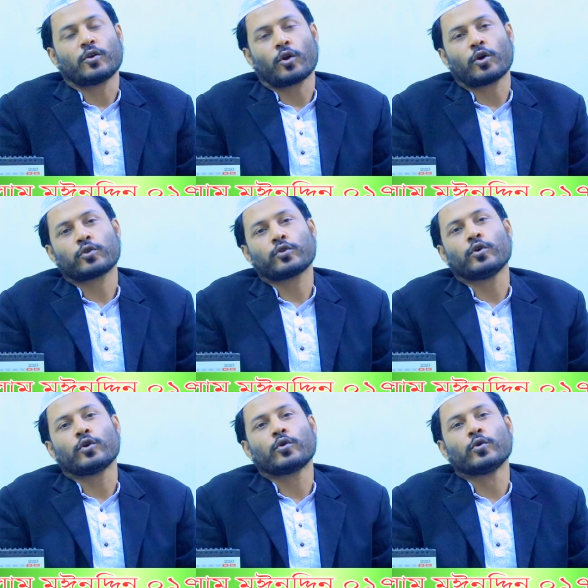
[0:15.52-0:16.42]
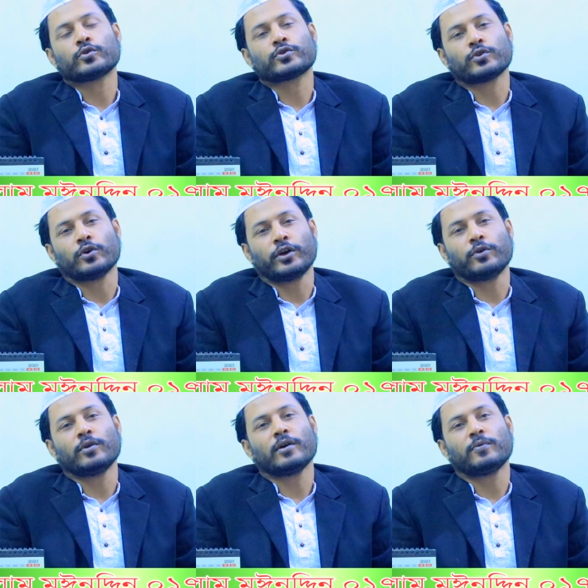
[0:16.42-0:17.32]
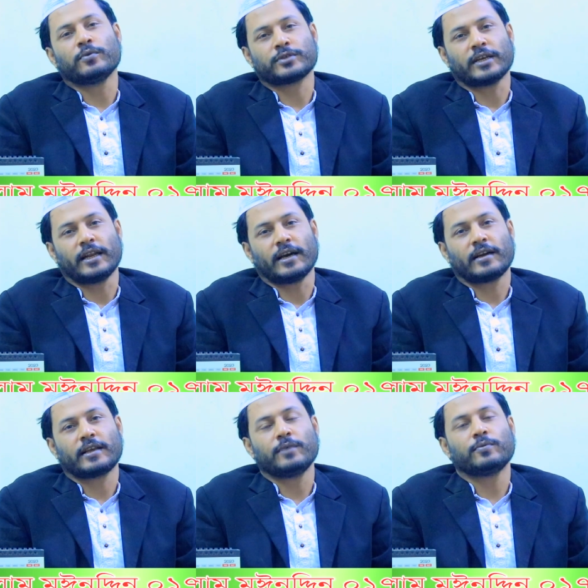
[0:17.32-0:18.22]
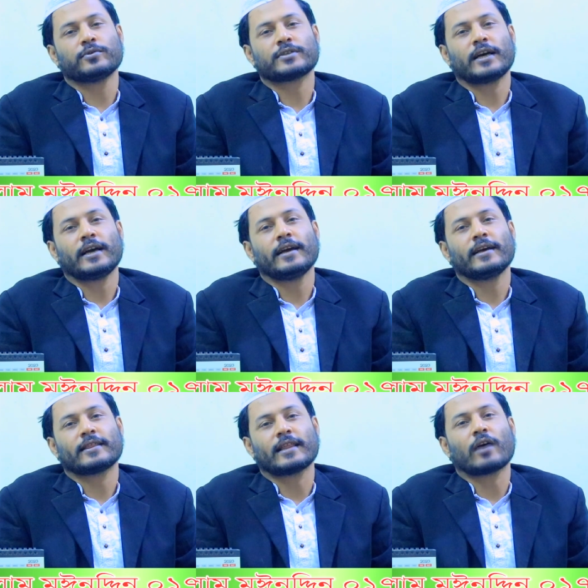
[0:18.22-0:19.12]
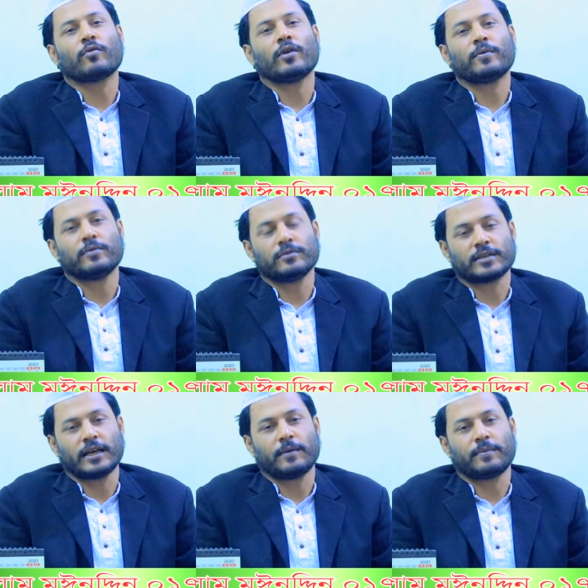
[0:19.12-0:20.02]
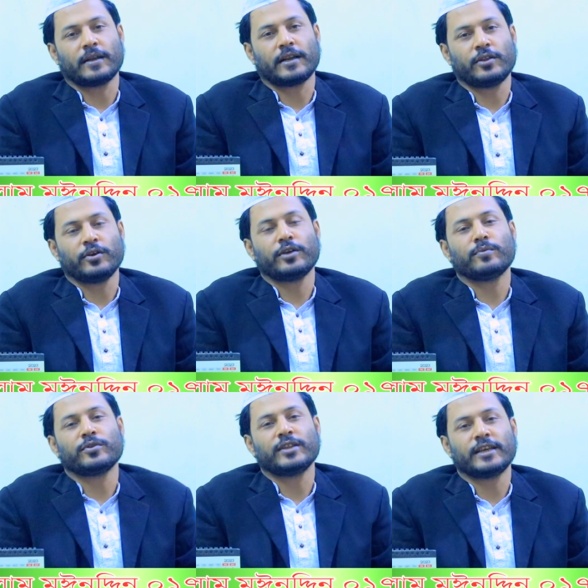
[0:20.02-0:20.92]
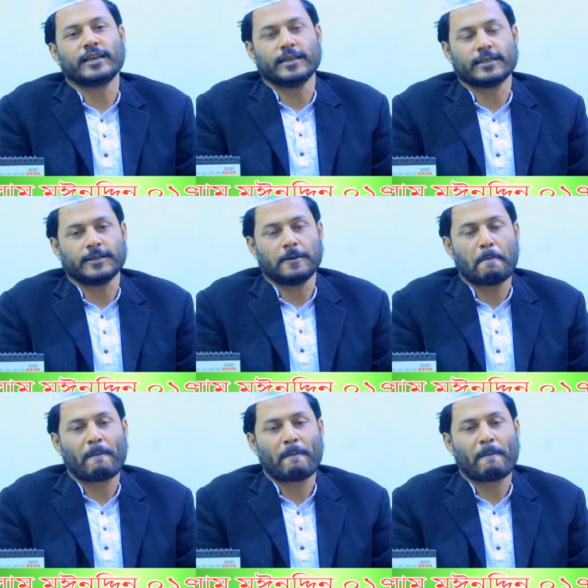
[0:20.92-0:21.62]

রক্ত গোস্ত এগুলো পৌঁছায় না কি পৌঁছায় তাকোয়া পৌঁছায় আপনার হৃদয়ের মধ্যে কি আছে